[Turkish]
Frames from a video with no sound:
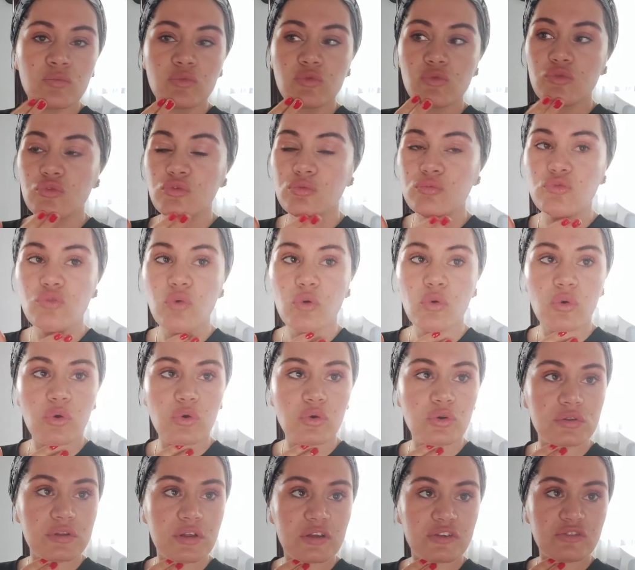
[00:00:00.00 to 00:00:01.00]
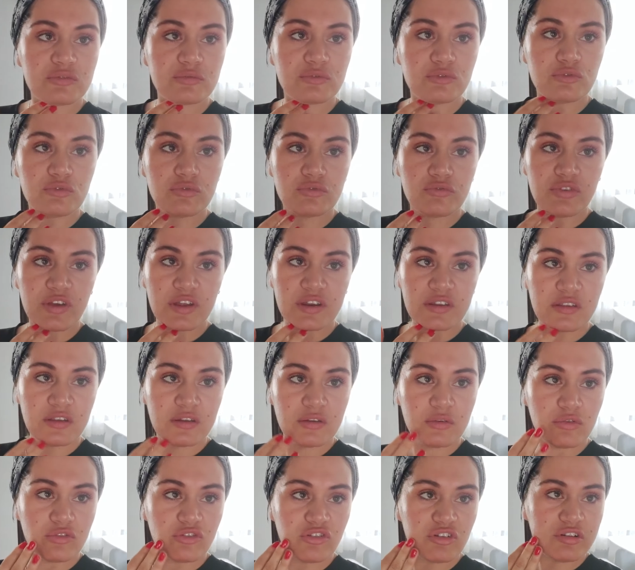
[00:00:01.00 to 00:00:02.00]
Yüzüm çok koyulaşmış. Dün
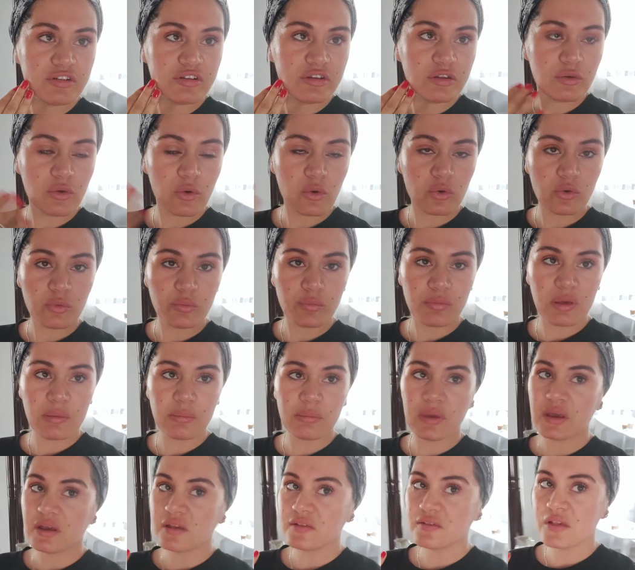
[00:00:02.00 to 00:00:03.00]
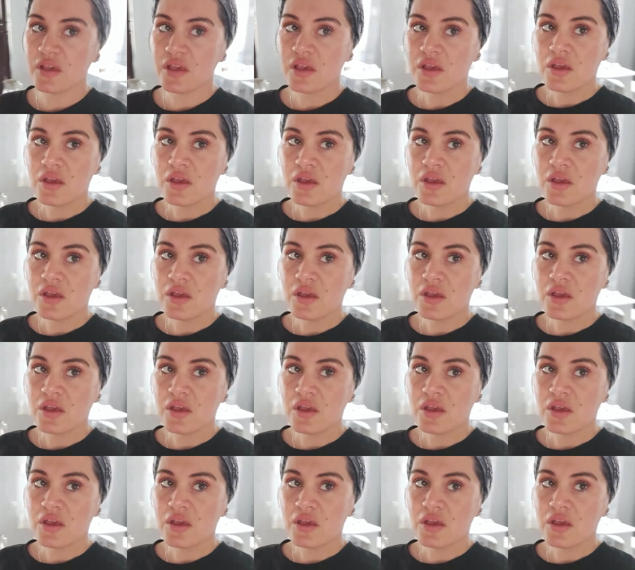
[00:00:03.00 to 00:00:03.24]
Feride'nin cildini gördüm bembeyaz.